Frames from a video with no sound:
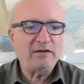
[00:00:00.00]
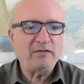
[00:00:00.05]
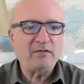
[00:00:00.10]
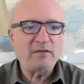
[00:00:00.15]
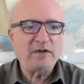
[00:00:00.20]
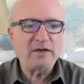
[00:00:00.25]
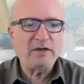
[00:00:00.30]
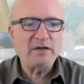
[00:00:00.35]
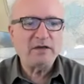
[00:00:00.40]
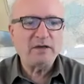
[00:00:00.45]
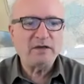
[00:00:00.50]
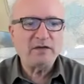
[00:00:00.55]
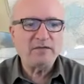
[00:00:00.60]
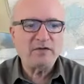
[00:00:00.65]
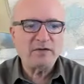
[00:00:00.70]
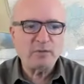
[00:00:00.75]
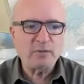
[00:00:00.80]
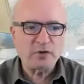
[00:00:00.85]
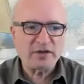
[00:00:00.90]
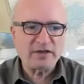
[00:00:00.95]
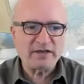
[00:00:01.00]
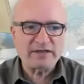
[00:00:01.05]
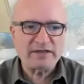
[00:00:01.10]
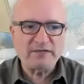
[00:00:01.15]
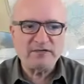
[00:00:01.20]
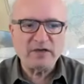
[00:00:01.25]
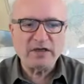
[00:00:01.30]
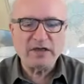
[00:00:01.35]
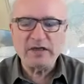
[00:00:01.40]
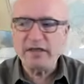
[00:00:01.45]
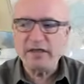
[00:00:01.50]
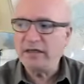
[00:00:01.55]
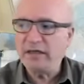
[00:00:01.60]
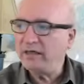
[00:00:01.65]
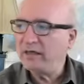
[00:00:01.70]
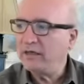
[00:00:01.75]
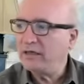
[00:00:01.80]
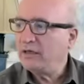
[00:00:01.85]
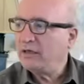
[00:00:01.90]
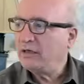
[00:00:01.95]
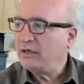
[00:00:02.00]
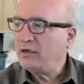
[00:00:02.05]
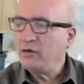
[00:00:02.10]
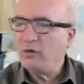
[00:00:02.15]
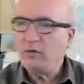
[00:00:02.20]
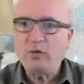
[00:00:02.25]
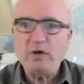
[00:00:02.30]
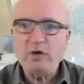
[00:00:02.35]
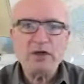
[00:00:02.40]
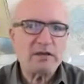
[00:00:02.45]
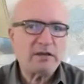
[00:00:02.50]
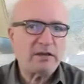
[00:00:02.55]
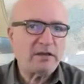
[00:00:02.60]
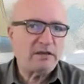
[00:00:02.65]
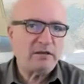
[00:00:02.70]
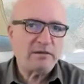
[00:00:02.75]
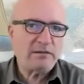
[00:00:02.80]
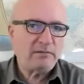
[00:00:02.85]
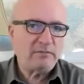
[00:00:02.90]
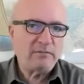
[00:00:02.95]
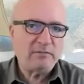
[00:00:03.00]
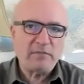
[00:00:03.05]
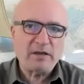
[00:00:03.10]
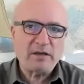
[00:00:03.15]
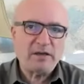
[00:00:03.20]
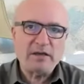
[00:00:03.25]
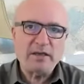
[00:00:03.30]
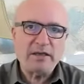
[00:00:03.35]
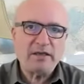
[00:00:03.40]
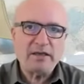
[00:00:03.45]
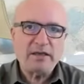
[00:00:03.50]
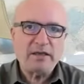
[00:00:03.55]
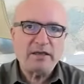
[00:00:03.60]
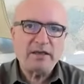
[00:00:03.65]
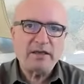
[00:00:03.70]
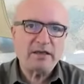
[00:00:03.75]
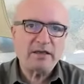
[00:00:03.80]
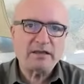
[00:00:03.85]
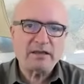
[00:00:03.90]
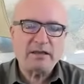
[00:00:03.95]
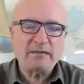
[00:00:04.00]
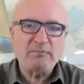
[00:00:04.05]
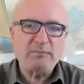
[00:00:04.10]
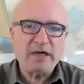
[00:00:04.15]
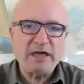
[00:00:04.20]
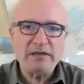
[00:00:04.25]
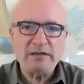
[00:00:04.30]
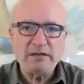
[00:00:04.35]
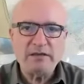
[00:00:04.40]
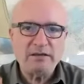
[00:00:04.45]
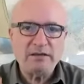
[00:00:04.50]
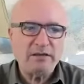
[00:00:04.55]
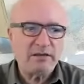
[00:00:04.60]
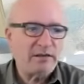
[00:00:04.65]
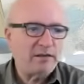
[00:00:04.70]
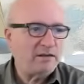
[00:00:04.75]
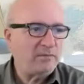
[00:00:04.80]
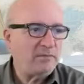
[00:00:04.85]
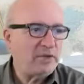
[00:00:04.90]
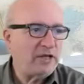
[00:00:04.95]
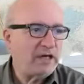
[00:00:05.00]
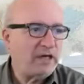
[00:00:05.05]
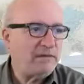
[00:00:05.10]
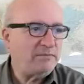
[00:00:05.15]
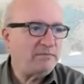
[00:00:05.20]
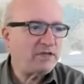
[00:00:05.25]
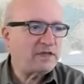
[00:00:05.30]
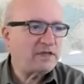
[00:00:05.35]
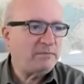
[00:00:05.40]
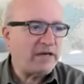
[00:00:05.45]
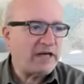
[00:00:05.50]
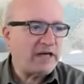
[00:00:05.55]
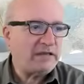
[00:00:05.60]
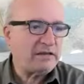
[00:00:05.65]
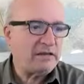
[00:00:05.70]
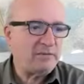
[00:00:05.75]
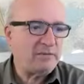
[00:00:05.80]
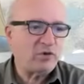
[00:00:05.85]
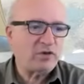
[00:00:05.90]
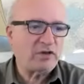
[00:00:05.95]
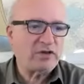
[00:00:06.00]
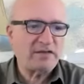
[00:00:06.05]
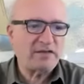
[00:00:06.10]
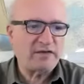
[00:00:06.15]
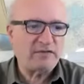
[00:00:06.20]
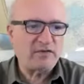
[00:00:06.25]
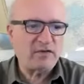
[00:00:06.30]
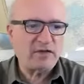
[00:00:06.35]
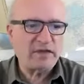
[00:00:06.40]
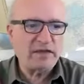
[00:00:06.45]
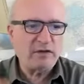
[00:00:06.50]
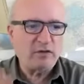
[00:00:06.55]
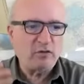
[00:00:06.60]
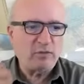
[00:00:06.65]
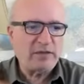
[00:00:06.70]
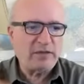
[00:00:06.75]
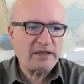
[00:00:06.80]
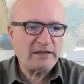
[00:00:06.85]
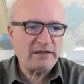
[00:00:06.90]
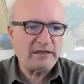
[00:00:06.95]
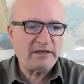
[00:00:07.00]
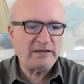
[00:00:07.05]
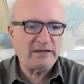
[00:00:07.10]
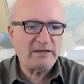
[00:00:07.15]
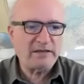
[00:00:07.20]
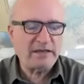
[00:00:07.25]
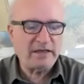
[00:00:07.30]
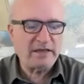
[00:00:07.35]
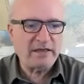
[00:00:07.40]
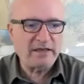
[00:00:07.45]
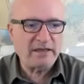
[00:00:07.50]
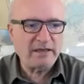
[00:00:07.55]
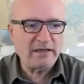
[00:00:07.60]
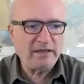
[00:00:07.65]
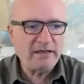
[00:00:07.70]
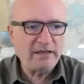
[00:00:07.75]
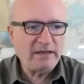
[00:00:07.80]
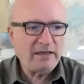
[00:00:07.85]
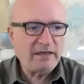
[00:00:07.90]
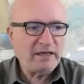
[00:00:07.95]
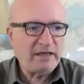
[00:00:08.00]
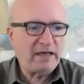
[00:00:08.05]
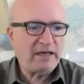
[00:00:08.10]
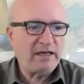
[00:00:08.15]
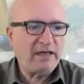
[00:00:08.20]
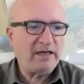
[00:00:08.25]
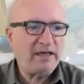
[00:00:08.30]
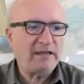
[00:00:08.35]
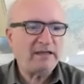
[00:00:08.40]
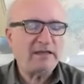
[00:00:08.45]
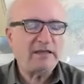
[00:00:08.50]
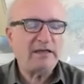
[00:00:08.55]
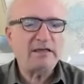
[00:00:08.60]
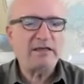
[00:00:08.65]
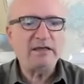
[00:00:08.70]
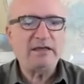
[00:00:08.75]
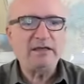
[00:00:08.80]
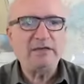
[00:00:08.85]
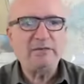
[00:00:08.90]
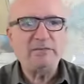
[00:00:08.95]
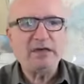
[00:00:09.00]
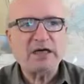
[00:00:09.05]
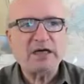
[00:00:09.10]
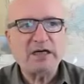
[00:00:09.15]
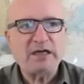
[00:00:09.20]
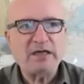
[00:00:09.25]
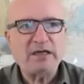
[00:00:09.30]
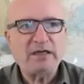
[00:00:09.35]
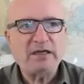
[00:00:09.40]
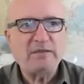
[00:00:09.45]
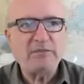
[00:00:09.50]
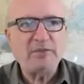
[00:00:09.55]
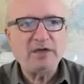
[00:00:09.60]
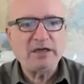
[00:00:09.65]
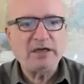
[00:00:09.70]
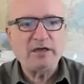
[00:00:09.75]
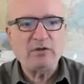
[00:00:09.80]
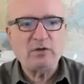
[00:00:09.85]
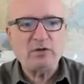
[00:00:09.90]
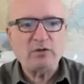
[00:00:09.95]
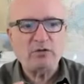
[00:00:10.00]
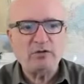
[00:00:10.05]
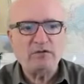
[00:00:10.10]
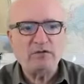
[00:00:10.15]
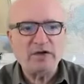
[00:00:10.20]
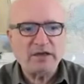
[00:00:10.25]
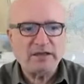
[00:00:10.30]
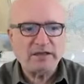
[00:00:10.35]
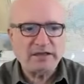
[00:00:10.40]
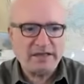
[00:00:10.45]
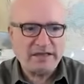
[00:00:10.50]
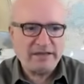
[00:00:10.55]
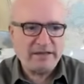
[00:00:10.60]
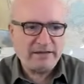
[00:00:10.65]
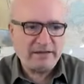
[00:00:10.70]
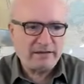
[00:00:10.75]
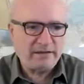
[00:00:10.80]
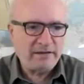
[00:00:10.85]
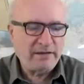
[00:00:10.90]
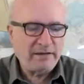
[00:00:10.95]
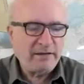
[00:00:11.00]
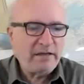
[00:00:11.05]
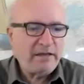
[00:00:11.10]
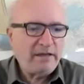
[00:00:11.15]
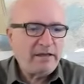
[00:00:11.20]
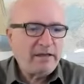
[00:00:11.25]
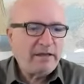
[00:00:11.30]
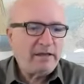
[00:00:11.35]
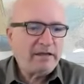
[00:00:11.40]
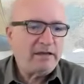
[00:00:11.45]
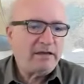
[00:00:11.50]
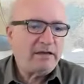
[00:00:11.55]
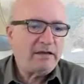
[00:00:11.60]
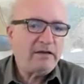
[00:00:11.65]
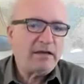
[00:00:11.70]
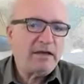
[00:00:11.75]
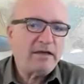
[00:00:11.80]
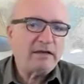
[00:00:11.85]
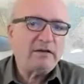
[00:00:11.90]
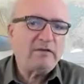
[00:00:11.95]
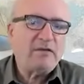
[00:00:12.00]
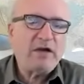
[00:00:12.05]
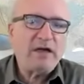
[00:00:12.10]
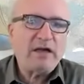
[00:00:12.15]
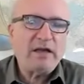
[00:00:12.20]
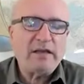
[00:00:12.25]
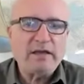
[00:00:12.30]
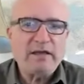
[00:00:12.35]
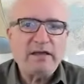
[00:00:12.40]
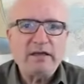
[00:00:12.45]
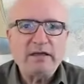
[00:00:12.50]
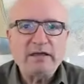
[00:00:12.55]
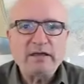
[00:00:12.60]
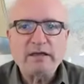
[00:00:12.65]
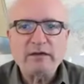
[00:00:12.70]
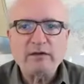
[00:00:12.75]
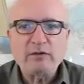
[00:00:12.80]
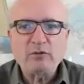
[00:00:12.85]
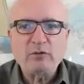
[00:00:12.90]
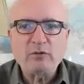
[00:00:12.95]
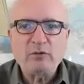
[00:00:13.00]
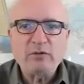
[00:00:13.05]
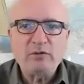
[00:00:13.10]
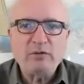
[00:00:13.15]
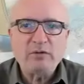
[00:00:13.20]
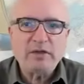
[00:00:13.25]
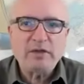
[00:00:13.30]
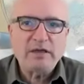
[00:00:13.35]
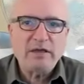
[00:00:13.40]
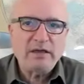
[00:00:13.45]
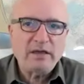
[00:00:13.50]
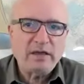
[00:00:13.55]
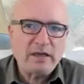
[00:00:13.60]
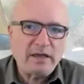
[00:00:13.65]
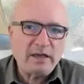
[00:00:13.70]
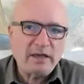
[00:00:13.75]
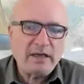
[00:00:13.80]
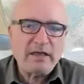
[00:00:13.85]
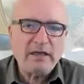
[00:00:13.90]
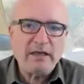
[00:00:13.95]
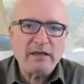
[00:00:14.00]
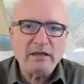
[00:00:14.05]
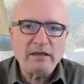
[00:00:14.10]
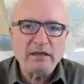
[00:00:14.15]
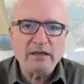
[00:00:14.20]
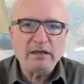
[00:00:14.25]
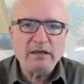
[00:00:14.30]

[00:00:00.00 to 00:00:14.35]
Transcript: في في منتصف الليل ومثلا هلا خطاب بايدن بالأمس بعد منتصف الليل وبعد أن انتهى الإعداد لمقالات البناء وأقفل التحرير آه، أضف إلى ذلك أنه آه، أثناء